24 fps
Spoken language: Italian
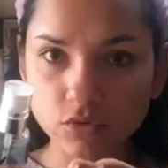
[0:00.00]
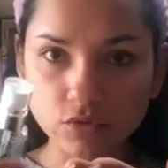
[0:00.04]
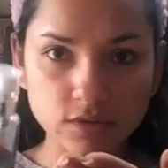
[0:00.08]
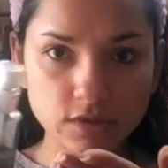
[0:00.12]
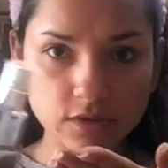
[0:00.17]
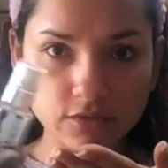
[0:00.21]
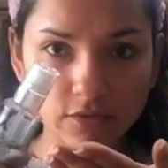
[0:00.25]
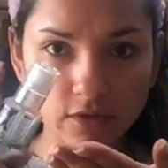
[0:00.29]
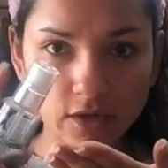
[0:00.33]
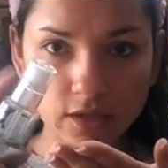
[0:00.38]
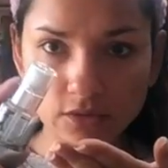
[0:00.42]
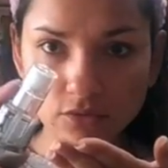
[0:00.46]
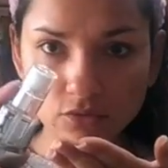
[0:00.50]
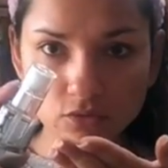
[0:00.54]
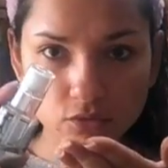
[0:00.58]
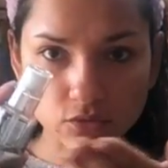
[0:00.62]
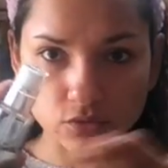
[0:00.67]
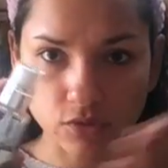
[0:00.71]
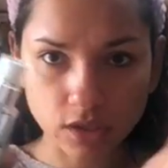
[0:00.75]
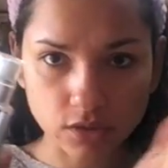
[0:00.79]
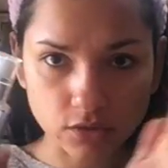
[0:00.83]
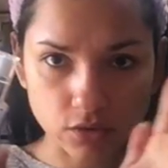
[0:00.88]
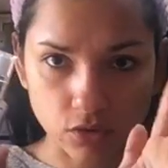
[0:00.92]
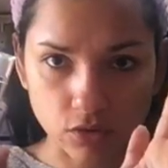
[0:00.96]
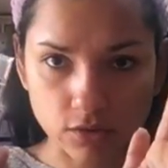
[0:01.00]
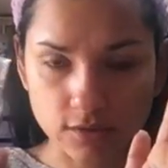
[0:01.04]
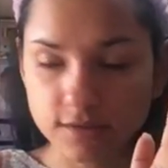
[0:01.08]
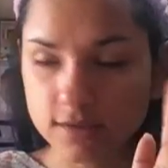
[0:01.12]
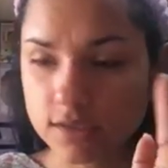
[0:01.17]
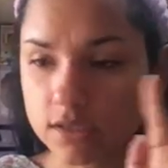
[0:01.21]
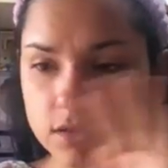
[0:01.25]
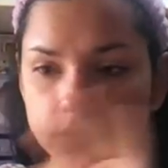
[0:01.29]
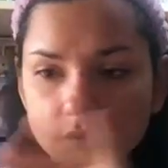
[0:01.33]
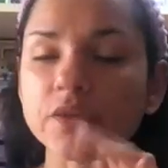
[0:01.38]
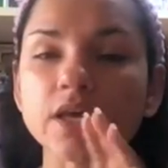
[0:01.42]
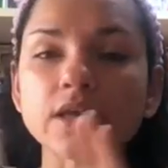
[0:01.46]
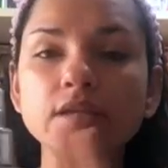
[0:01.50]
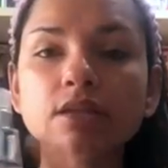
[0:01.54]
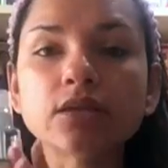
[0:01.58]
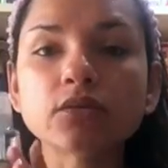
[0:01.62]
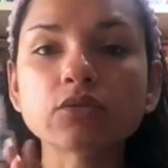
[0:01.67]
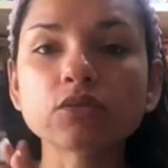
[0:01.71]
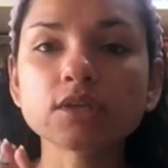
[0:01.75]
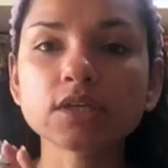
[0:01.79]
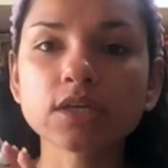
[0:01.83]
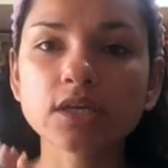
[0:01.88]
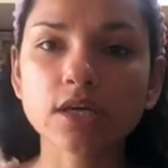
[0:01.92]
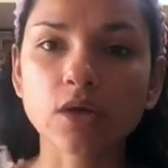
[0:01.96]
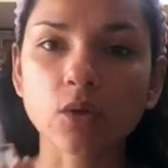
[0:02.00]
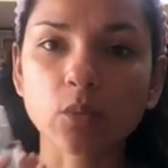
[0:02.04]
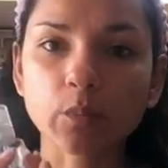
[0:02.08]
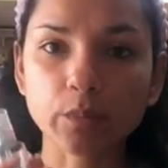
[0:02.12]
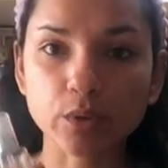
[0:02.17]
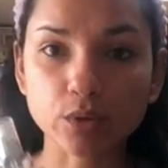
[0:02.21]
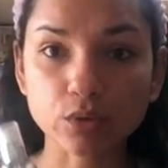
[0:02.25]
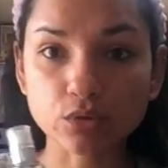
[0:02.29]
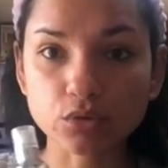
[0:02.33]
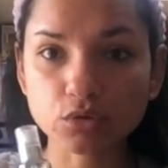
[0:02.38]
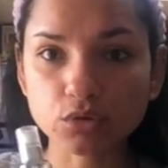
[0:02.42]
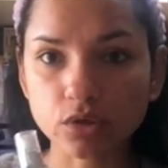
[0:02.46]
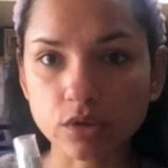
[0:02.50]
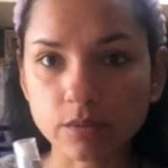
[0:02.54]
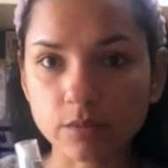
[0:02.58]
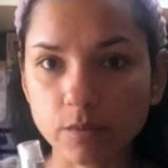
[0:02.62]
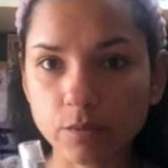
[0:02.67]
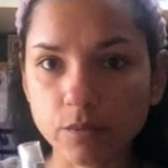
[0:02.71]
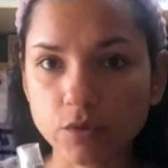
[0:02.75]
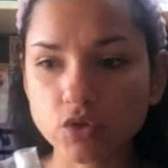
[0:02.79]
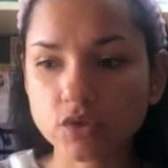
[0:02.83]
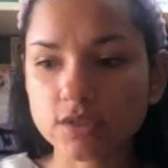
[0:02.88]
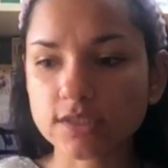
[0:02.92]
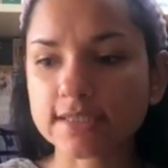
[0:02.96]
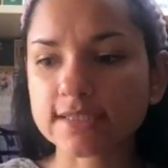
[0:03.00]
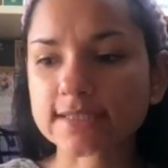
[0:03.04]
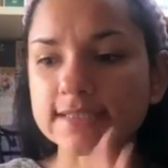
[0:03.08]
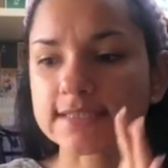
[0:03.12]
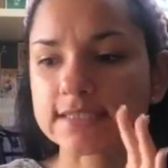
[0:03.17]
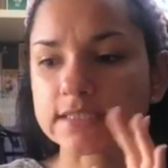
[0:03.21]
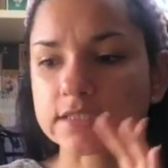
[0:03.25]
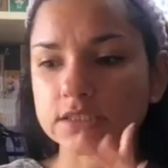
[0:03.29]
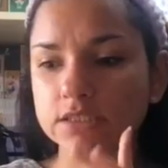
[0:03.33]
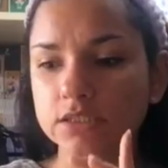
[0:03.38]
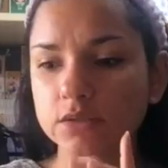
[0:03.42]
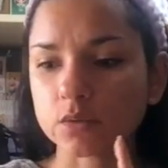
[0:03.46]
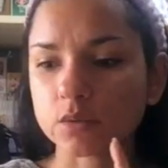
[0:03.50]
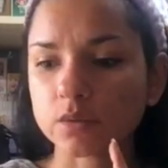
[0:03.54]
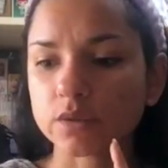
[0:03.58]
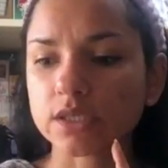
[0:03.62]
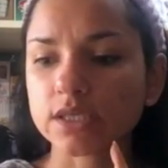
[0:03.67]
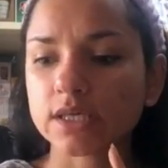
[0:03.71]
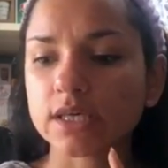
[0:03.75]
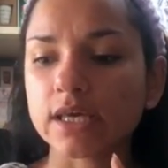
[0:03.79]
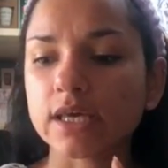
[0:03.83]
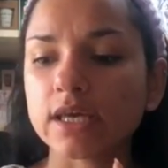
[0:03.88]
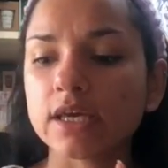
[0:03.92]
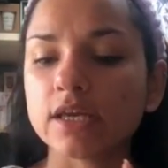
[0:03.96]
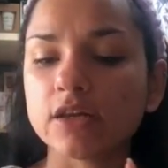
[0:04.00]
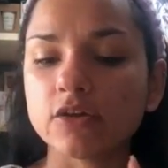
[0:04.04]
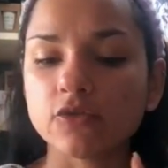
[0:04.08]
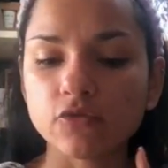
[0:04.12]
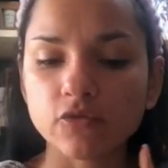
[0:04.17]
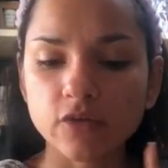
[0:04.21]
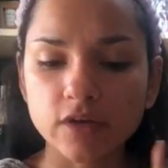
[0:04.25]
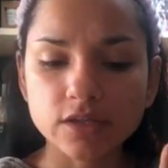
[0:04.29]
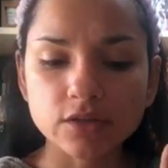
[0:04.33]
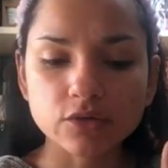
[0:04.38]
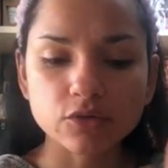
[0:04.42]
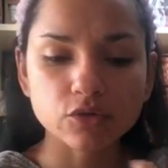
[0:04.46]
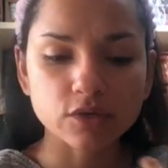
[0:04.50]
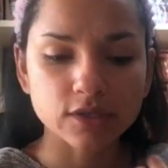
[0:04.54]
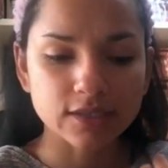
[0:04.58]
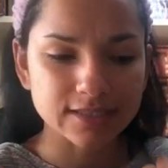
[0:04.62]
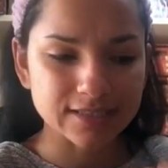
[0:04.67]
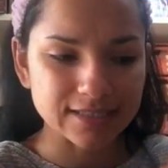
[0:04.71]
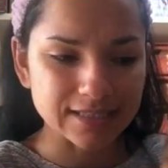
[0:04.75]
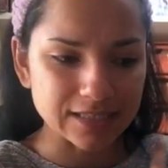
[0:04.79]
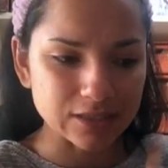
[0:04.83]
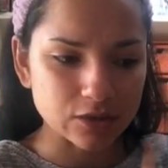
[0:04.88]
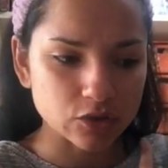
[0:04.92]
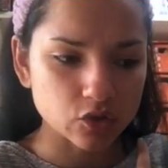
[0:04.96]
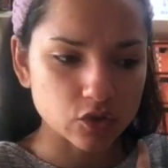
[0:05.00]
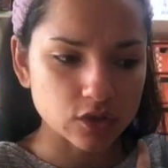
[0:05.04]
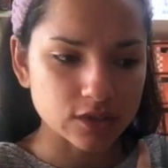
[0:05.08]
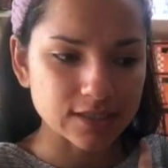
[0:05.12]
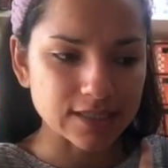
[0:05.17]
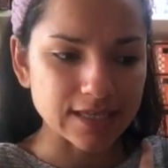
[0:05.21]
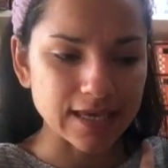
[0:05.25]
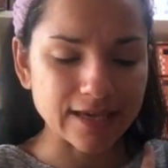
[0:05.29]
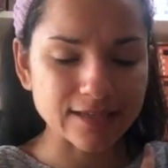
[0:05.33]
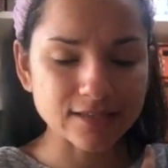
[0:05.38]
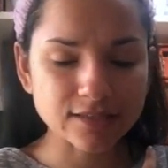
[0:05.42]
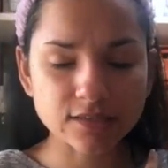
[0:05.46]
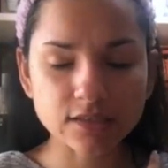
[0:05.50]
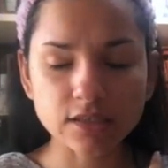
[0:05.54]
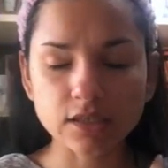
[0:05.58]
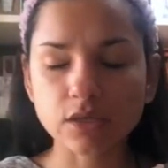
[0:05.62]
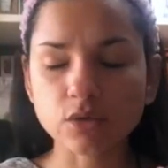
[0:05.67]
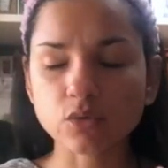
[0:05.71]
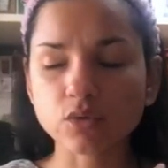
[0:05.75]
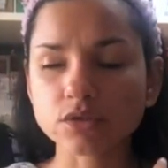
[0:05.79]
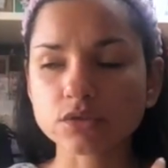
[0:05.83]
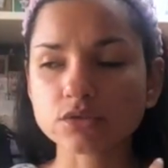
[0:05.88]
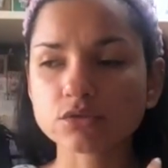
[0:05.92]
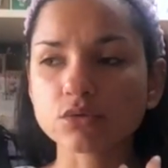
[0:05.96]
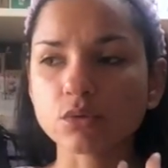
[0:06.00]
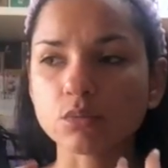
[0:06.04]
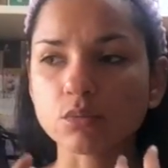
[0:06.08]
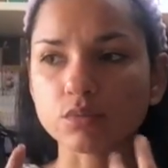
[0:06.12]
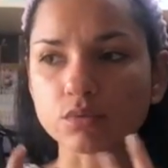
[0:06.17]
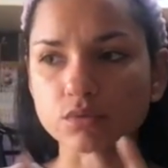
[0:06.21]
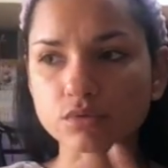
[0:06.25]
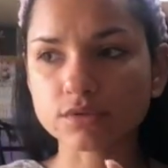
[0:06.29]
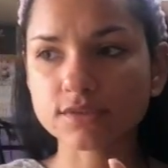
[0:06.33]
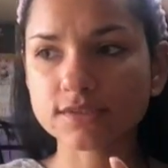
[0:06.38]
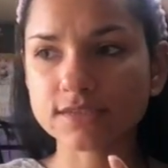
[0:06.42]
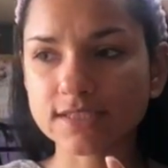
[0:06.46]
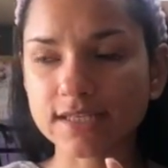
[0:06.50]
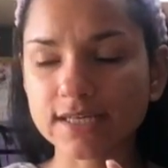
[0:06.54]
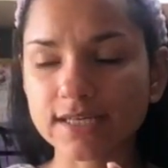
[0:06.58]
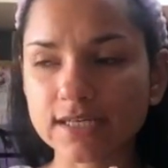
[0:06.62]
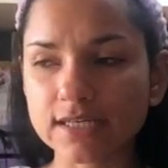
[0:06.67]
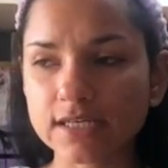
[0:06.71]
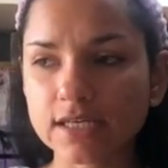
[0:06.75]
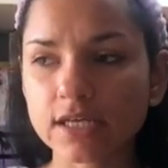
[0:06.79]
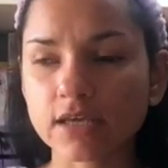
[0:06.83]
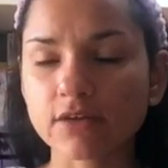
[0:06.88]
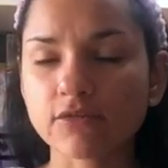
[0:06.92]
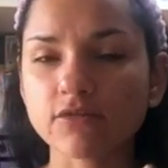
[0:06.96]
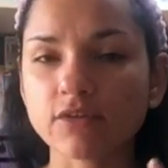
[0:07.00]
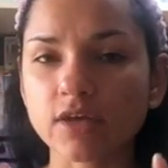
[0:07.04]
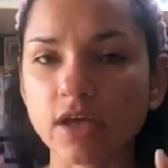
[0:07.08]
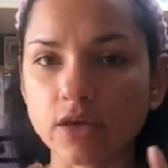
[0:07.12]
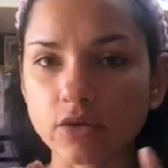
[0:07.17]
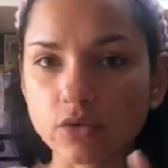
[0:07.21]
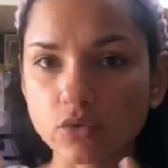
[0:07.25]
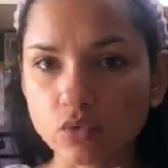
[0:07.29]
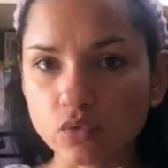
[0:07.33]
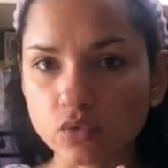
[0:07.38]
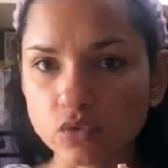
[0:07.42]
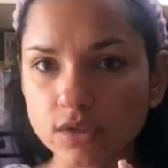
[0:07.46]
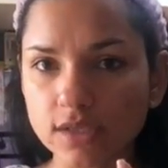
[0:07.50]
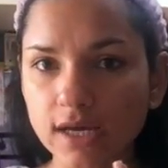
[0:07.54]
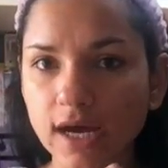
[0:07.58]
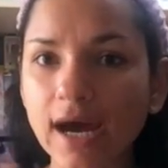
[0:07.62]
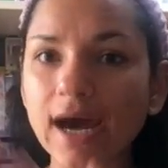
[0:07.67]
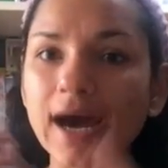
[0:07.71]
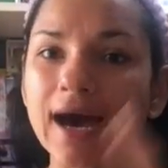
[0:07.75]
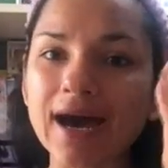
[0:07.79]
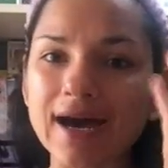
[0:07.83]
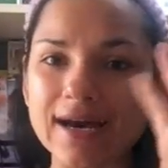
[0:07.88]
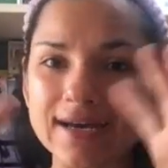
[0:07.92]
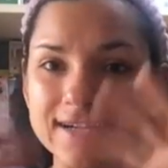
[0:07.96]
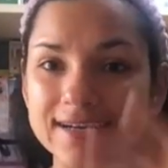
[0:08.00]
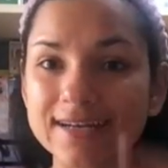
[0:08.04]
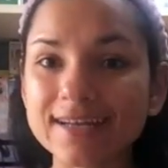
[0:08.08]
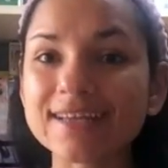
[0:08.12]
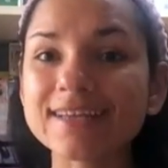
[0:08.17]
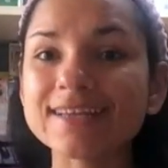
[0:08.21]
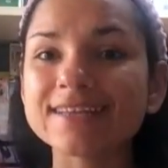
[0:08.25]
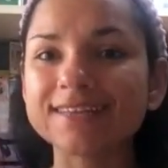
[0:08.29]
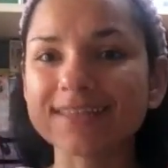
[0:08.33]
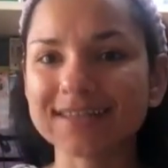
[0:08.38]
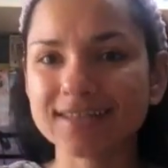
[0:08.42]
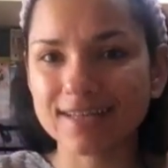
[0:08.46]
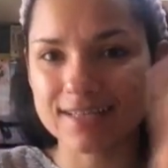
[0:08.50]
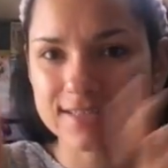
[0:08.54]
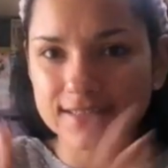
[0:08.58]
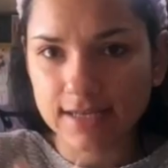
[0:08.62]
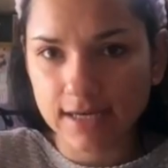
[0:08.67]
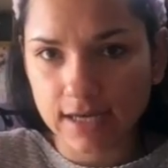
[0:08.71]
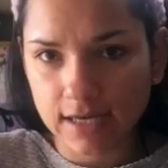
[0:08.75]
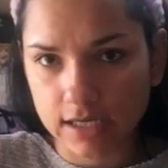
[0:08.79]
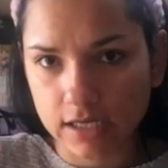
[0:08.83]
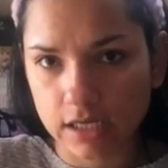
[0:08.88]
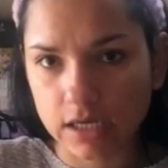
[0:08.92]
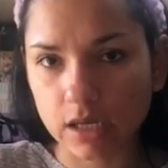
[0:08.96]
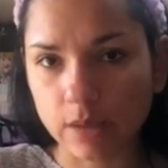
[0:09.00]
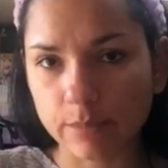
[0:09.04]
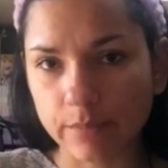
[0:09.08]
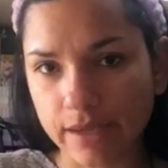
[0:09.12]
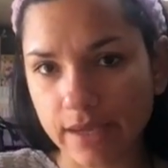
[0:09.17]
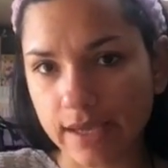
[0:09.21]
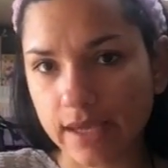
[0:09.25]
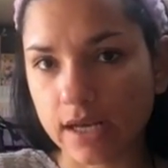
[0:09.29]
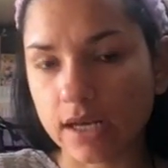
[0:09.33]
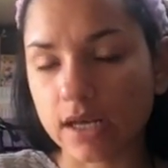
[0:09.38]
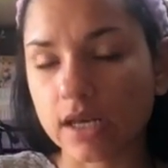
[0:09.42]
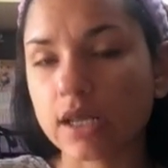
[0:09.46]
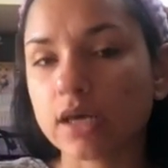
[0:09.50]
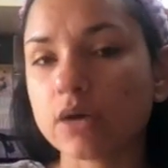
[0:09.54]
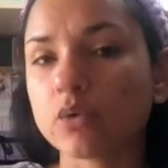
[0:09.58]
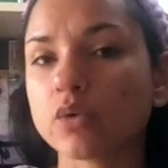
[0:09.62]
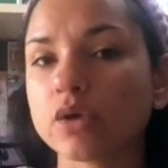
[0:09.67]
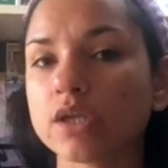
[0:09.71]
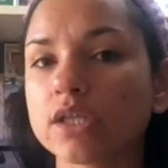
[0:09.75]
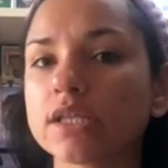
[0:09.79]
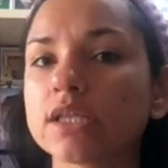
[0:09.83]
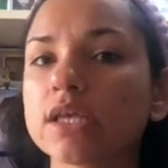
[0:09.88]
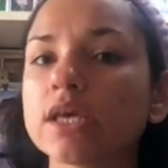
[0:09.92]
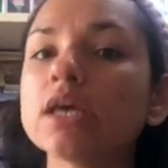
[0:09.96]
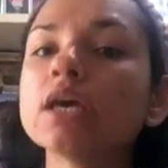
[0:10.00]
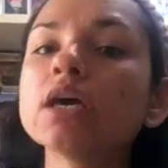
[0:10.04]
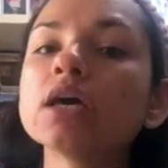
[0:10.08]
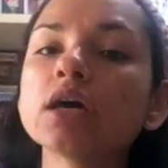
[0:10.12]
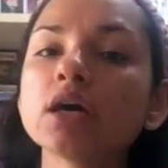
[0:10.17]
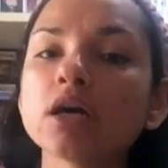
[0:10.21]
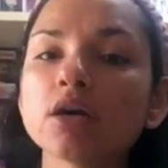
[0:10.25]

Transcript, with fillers: dovete fare solo una dose e devo dire che è un prodotto che mi piace tantissimo perché il fatto che dice di essere questo booster che vi aiuta a ridratare la pelle, quindi